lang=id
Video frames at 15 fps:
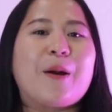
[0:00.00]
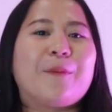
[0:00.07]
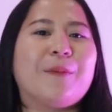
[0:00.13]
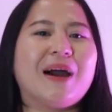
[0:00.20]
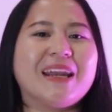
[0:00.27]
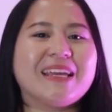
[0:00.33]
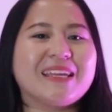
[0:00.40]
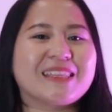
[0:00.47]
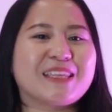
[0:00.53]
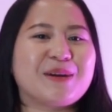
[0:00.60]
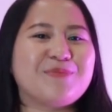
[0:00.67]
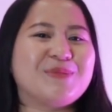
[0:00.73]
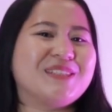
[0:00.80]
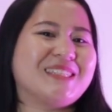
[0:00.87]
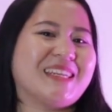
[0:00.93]
Mari kita
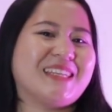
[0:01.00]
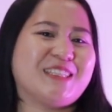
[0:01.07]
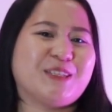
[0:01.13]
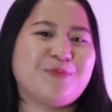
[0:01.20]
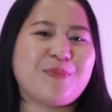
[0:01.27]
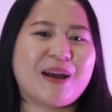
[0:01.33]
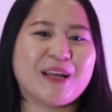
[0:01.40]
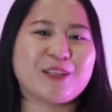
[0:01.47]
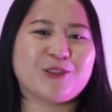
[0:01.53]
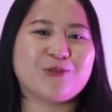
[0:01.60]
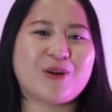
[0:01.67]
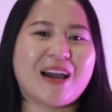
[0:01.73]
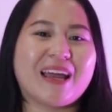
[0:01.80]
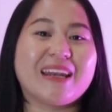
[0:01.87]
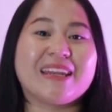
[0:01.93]
menjadi jemaat
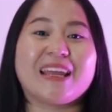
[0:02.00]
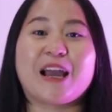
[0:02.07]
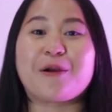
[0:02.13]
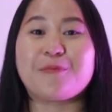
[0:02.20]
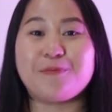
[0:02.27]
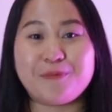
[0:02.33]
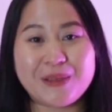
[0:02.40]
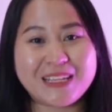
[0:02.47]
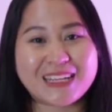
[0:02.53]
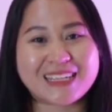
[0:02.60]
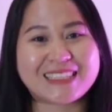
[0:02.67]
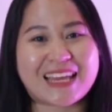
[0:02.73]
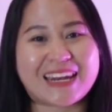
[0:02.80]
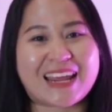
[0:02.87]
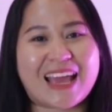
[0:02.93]
Tuhan yang
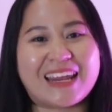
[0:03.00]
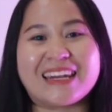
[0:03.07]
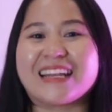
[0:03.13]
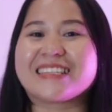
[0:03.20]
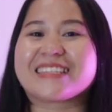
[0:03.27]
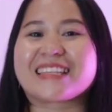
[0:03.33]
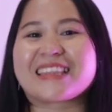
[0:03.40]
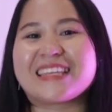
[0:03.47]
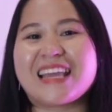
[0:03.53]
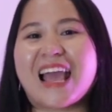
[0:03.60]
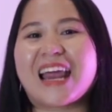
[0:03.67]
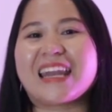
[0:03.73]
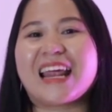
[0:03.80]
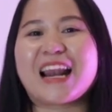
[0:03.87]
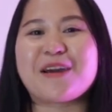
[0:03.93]
bijaksana dan
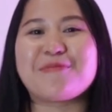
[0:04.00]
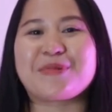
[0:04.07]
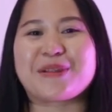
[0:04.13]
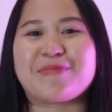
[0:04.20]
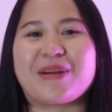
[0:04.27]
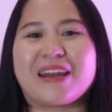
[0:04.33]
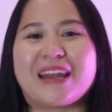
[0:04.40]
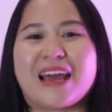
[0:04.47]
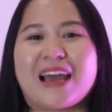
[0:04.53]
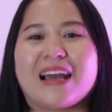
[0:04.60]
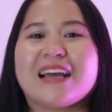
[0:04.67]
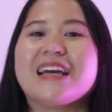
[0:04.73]
setia dalam beribadah.